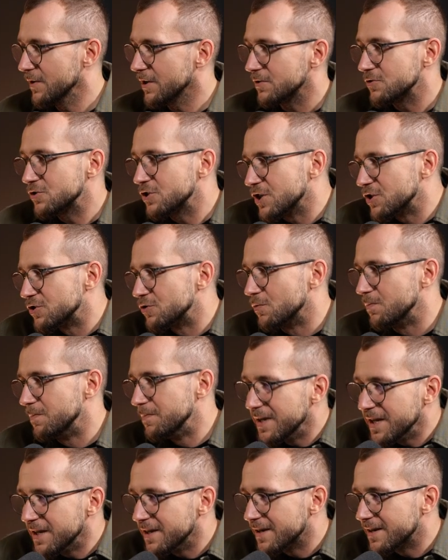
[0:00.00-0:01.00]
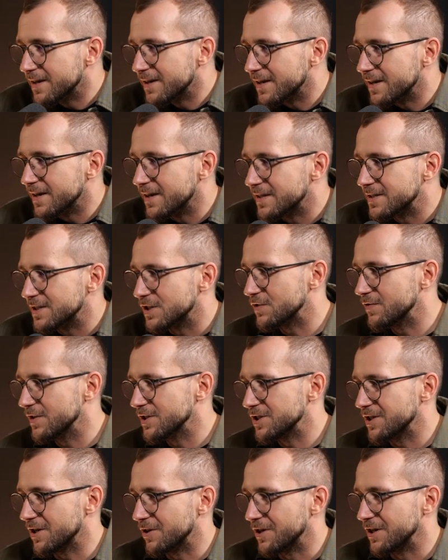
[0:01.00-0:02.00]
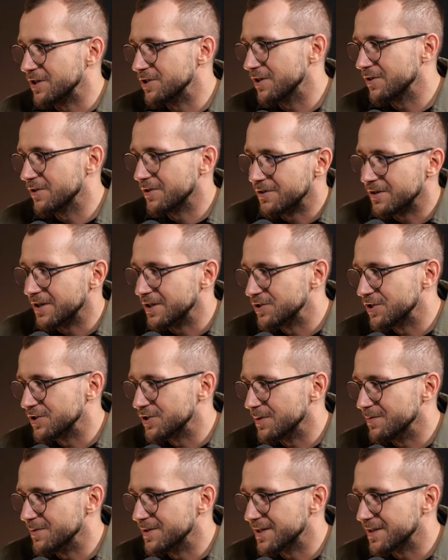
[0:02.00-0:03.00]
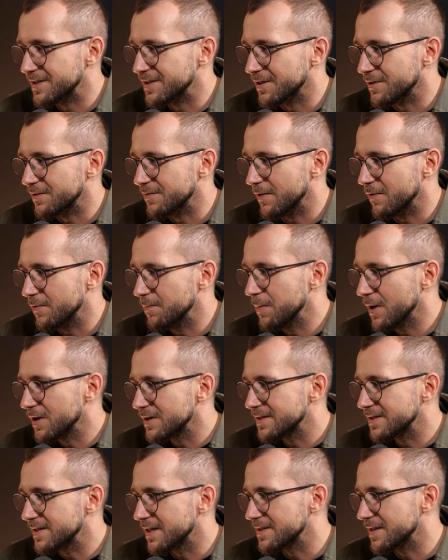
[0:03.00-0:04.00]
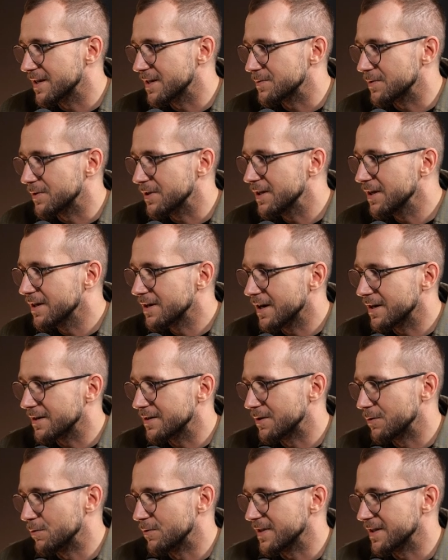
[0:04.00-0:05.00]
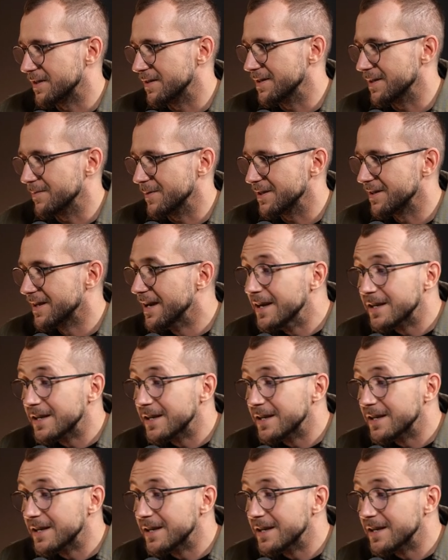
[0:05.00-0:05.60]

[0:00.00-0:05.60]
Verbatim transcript: No, cześć, tu Bing, chcesz wiedzieć, jak ograniczyć emisję CO2 w Polsce? Znalazłem kilka artykułów na ten temat.